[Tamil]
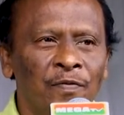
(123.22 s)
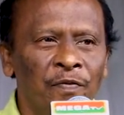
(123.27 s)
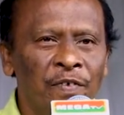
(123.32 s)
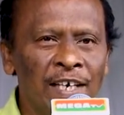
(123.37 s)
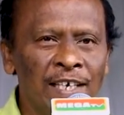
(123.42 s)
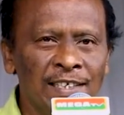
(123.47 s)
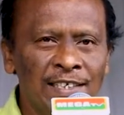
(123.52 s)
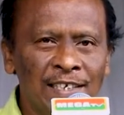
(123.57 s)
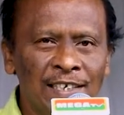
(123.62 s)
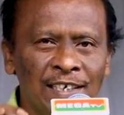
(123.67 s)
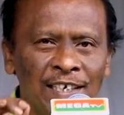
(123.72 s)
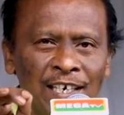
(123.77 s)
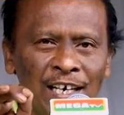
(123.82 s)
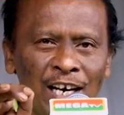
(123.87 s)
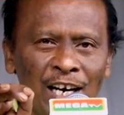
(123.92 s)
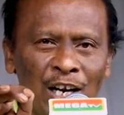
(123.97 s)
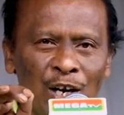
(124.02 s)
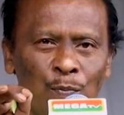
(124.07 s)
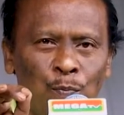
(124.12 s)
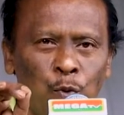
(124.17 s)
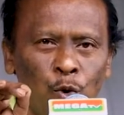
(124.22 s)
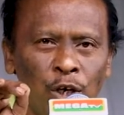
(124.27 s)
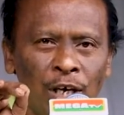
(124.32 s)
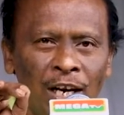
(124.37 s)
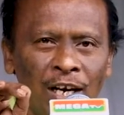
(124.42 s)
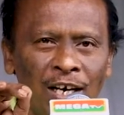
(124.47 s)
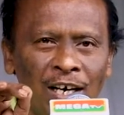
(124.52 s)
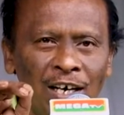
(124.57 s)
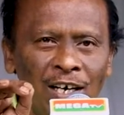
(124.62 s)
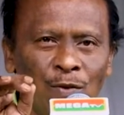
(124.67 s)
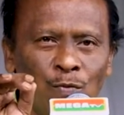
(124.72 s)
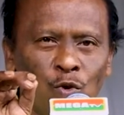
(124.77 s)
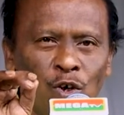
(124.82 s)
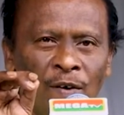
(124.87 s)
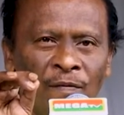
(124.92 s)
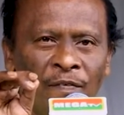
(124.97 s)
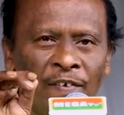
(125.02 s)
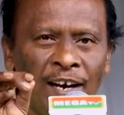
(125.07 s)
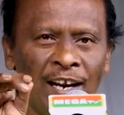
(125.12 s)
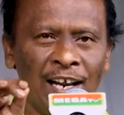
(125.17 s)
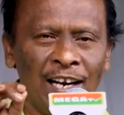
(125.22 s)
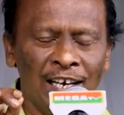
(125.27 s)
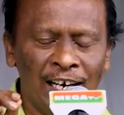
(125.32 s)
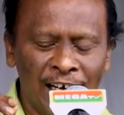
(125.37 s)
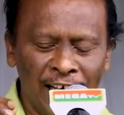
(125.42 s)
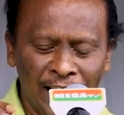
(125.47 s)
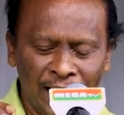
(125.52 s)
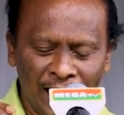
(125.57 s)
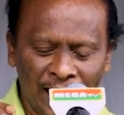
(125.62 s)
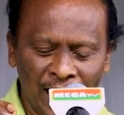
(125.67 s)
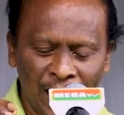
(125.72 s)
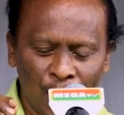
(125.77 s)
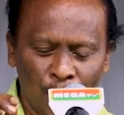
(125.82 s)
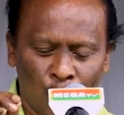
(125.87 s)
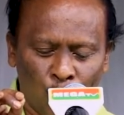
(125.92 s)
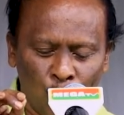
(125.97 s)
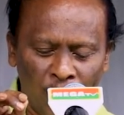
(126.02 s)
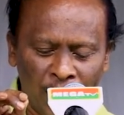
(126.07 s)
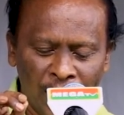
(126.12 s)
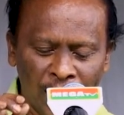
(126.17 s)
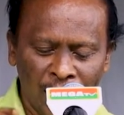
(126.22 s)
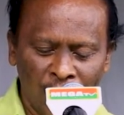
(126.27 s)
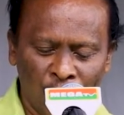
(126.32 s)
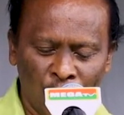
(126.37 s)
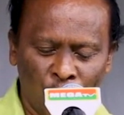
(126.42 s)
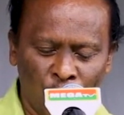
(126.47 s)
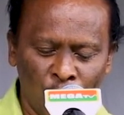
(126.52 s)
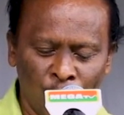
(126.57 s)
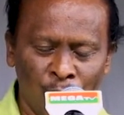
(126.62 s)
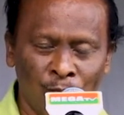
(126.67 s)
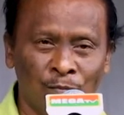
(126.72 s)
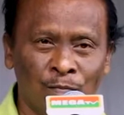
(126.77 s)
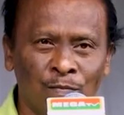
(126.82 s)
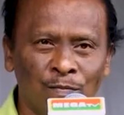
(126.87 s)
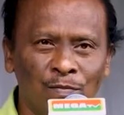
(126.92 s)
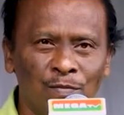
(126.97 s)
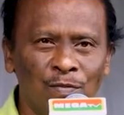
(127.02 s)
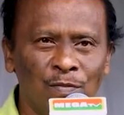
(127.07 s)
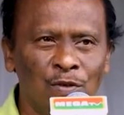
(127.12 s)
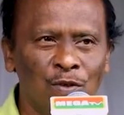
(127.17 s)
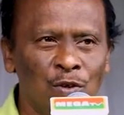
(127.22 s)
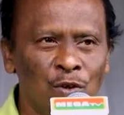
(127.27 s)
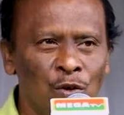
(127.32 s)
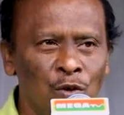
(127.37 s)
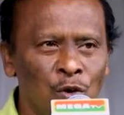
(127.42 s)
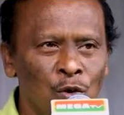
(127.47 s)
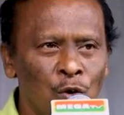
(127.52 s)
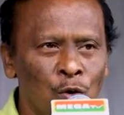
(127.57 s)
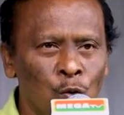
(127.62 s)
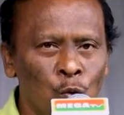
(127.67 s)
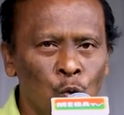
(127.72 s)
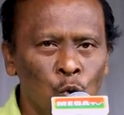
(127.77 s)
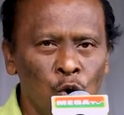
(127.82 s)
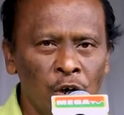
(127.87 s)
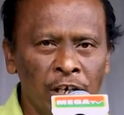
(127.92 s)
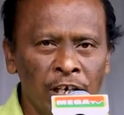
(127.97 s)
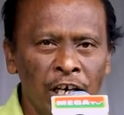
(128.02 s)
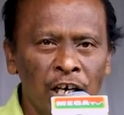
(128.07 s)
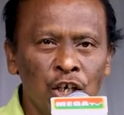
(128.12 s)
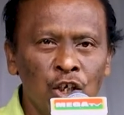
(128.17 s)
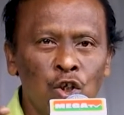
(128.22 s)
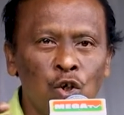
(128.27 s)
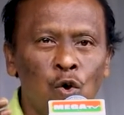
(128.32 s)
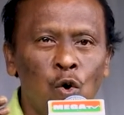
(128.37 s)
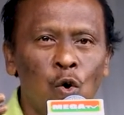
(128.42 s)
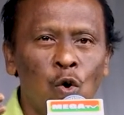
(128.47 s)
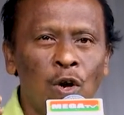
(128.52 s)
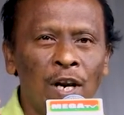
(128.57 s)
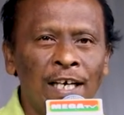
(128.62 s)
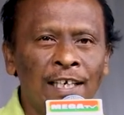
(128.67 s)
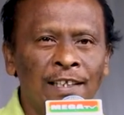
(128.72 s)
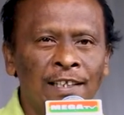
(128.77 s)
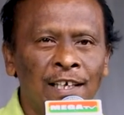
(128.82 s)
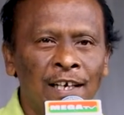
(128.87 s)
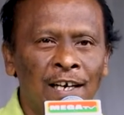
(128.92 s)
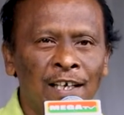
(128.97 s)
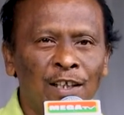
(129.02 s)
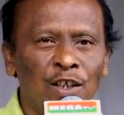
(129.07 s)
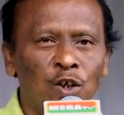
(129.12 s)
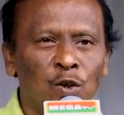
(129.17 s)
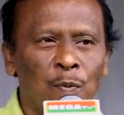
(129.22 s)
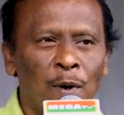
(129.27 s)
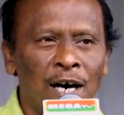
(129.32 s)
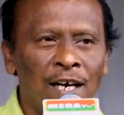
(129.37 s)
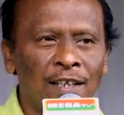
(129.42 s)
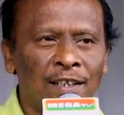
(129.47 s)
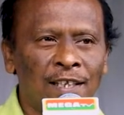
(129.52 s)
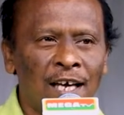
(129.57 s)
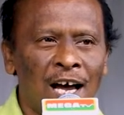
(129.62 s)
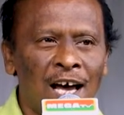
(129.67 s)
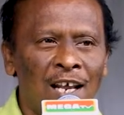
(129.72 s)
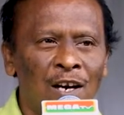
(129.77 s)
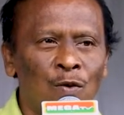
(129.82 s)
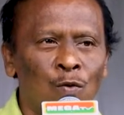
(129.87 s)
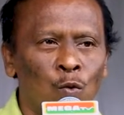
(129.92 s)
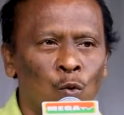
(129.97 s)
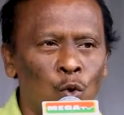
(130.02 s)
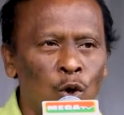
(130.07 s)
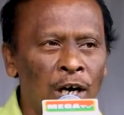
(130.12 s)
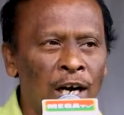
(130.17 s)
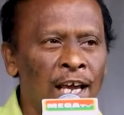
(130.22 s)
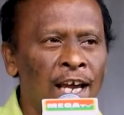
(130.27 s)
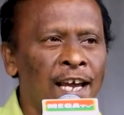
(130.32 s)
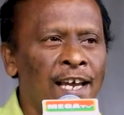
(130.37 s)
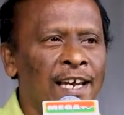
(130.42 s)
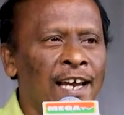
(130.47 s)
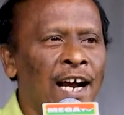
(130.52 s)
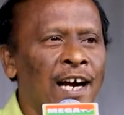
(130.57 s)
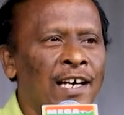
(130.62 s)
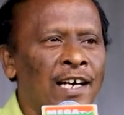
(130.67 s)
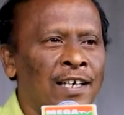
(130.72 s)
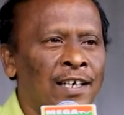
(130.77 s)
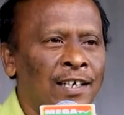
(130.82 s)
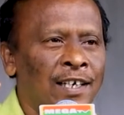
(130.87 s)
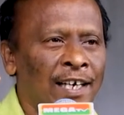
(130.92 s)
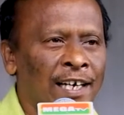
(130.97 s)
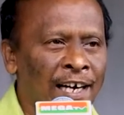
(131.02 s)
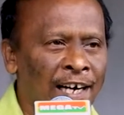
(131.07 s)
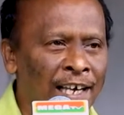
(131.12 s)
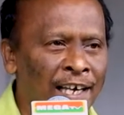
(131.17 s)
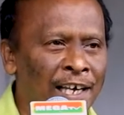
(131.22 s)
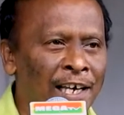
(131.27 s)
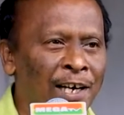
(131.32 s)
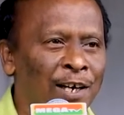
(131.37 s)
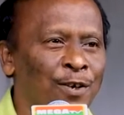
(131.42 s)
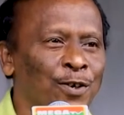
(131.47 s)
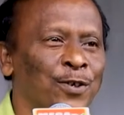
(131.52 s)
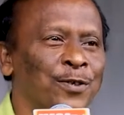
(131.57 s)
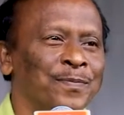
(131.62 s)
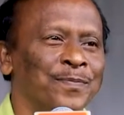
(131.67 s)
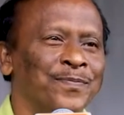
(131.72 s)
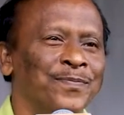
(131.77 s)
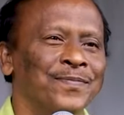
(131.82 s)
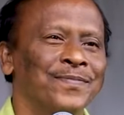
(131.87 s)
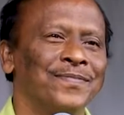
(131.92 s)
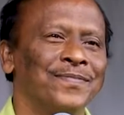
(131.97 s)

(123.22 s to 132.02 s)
வீசுகின்ற புயல்கள் உன் விரல் இடுக்கில் குடியிருக்கும் உன் எழுதுகோலை திறந்து பார்த்தால் உள்ளே ஏழெட்டு இடியிருக்கும்